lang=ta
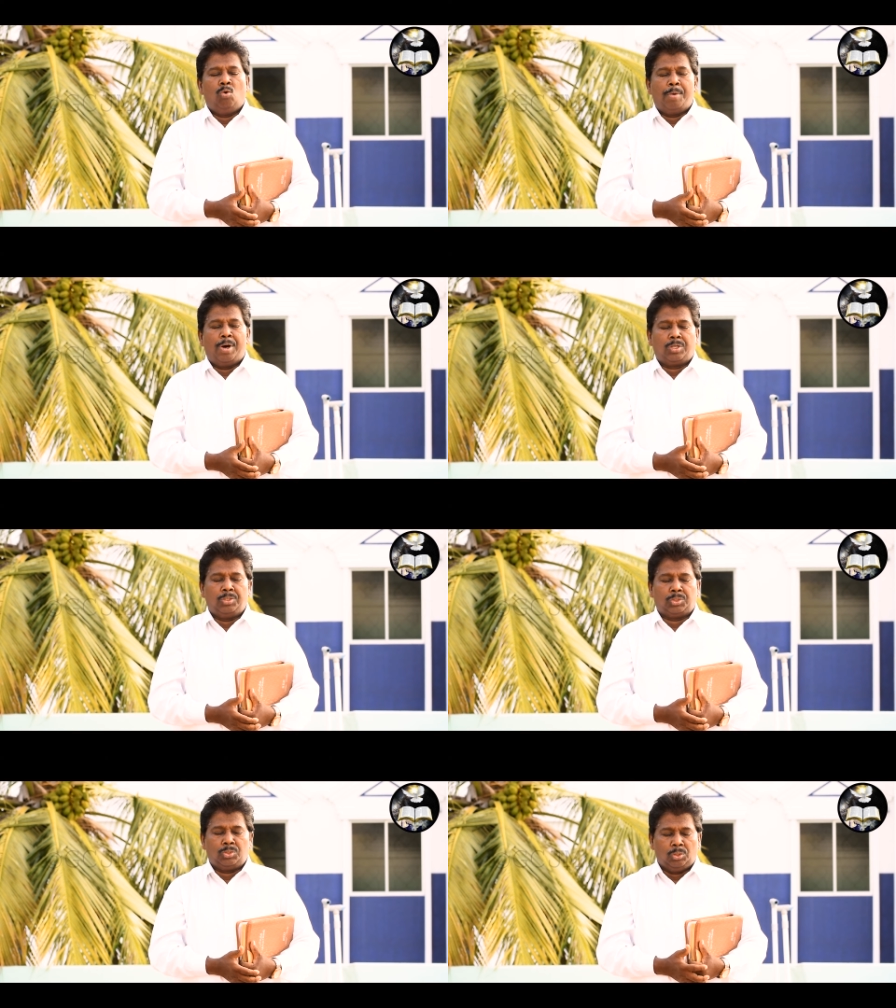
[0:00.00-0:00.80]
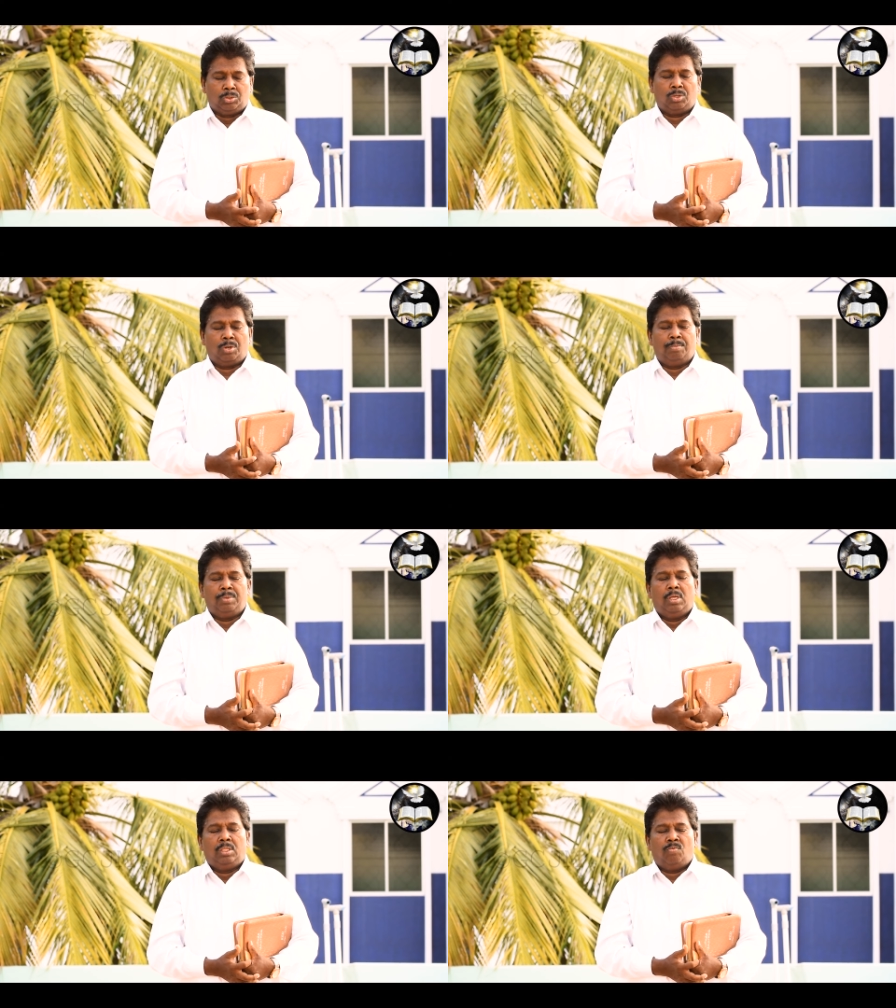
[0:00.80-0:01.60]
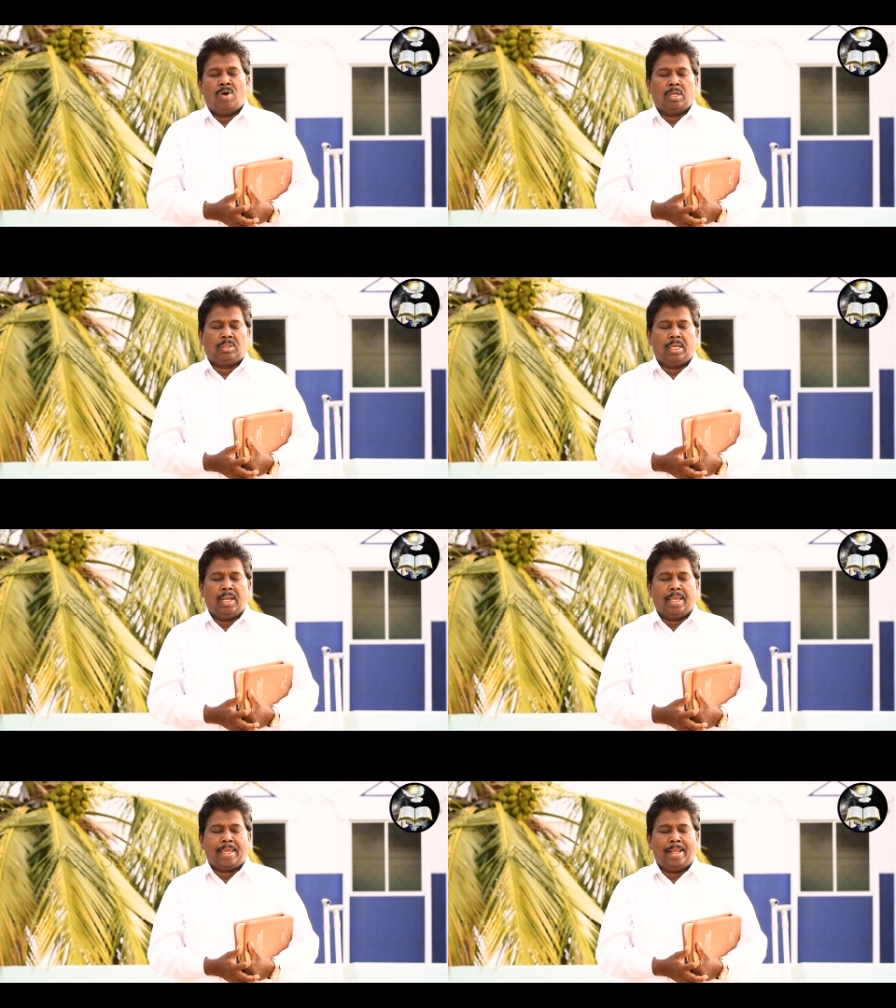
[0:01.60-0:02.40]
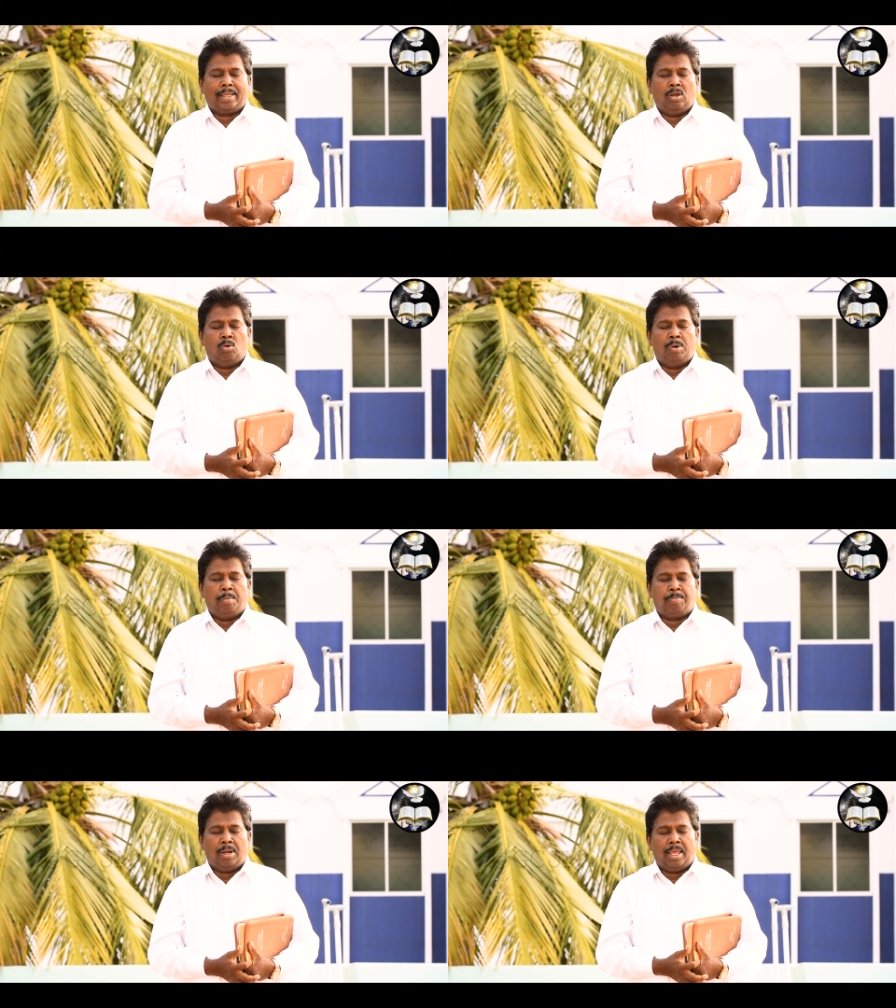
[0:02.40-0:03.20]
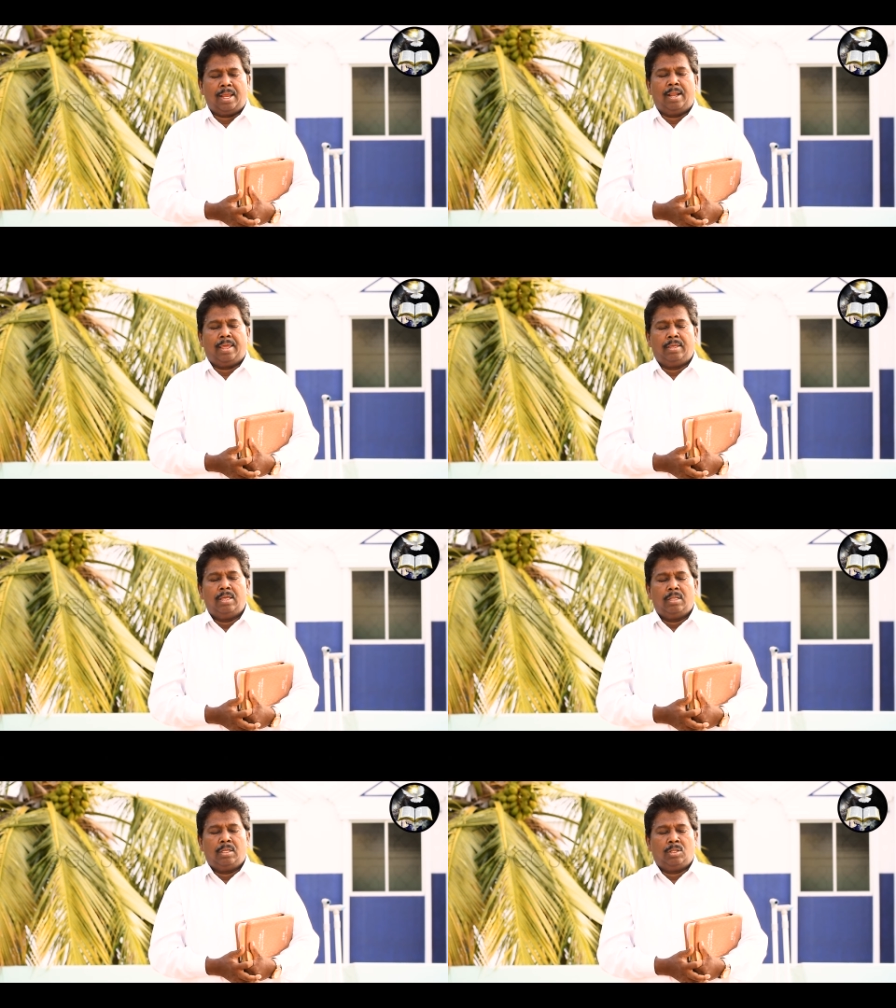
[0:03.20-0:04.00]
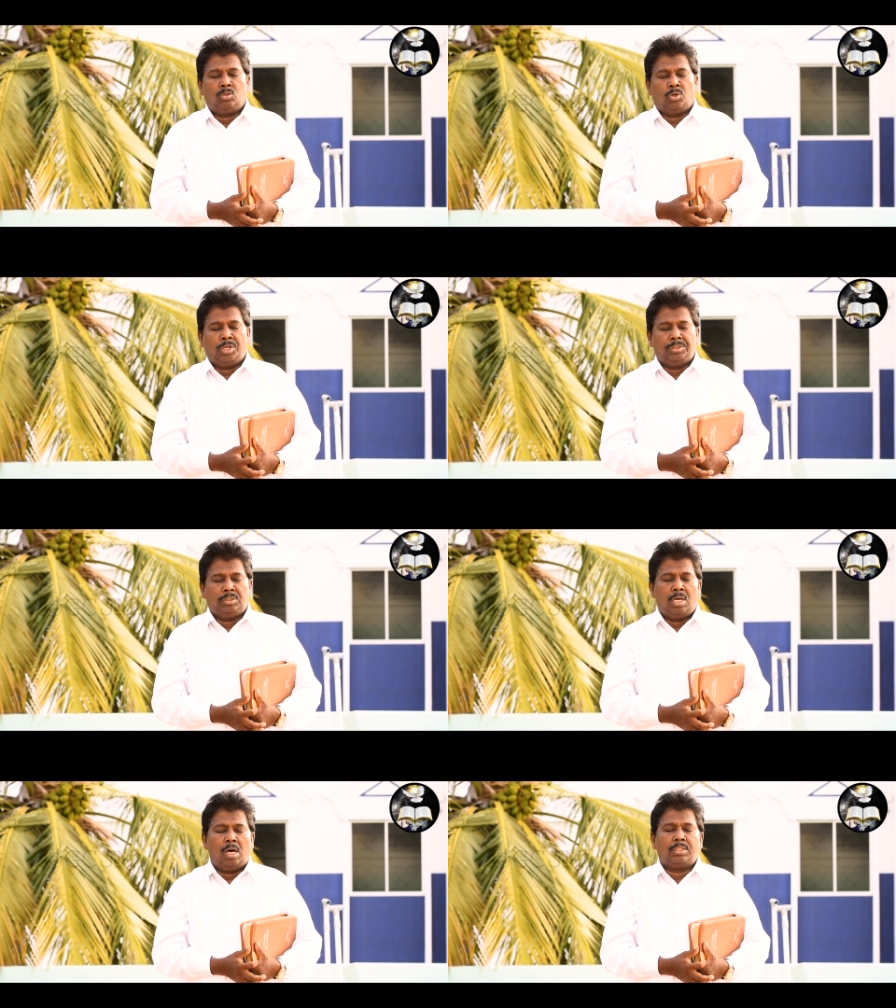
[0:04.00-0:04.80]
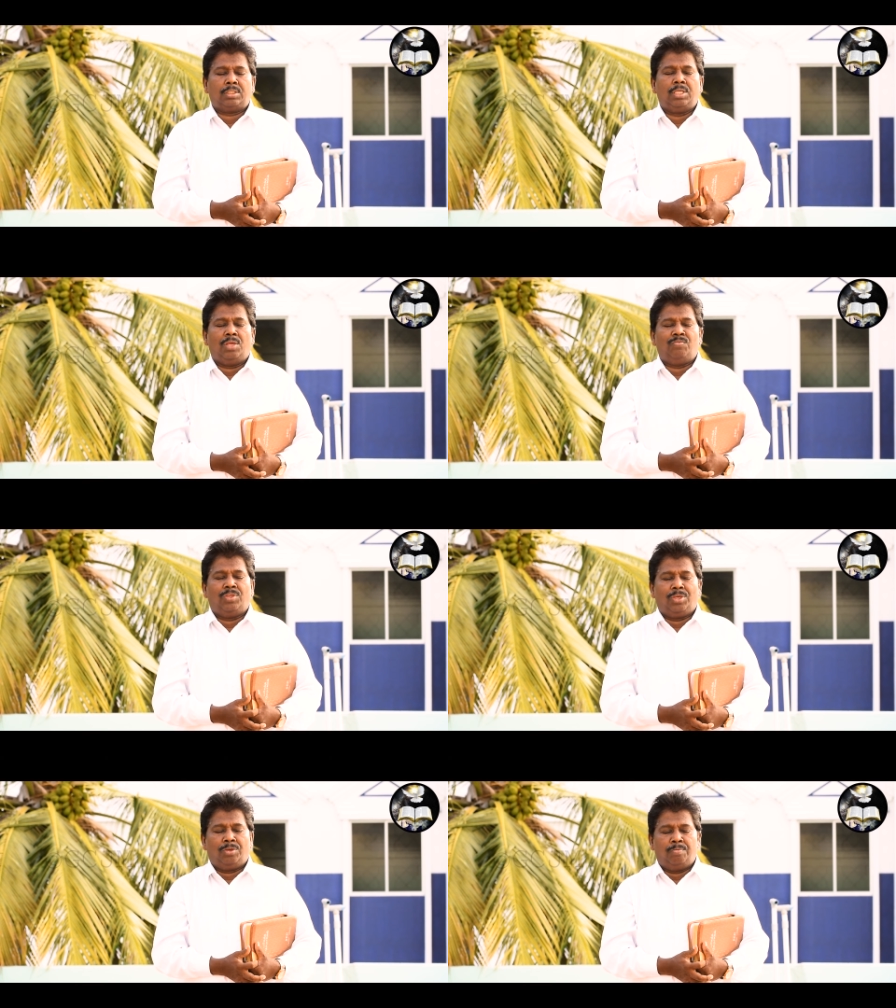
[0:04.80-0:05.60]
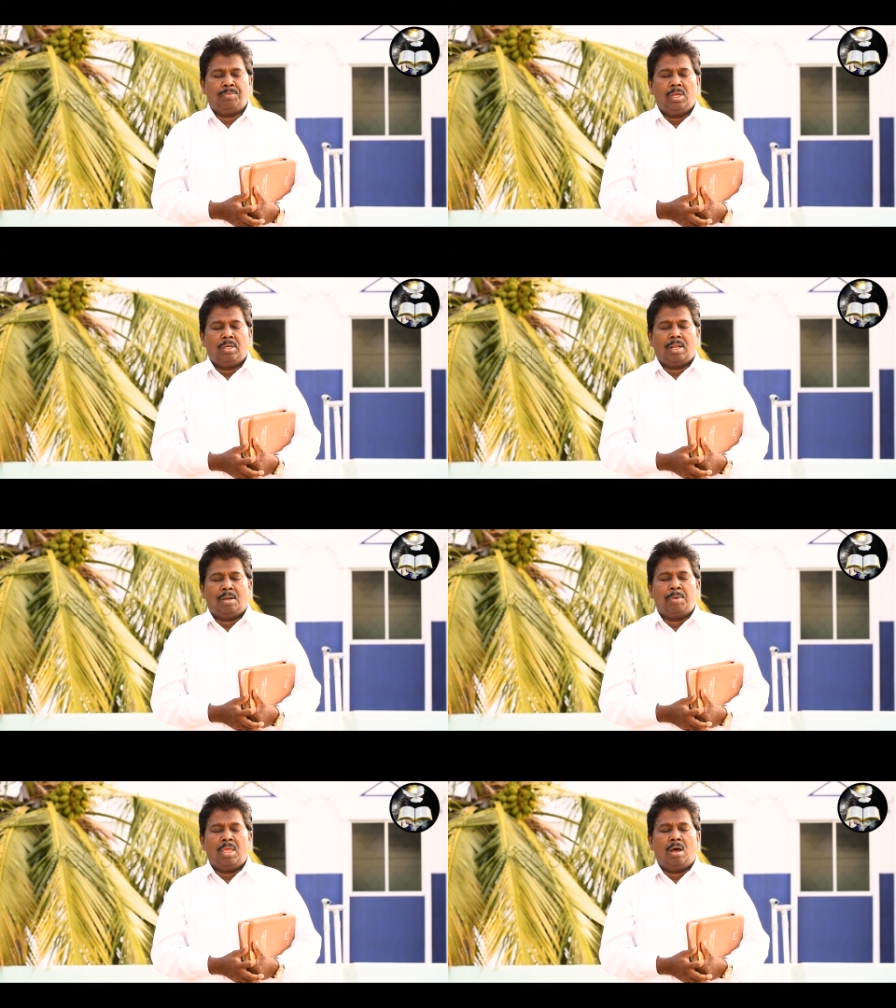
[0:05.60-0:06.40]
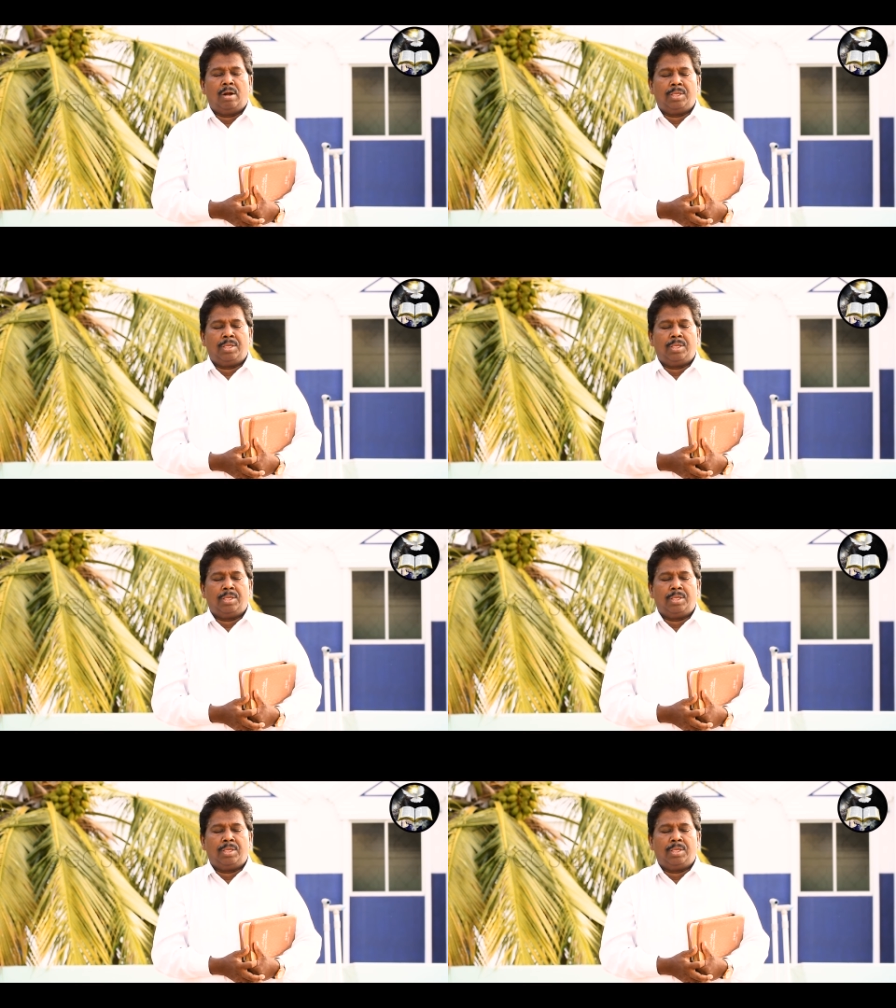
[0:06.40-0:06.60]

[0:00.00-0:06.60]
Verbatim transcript: உமக்கு ஸ்தோத்திரம் இந்த வார்த்தைகளை கேட்கிற உம்முடைய பிள்ளைகளை இது தொடர்ந்து ஆசீர்வதியும் நன்மையான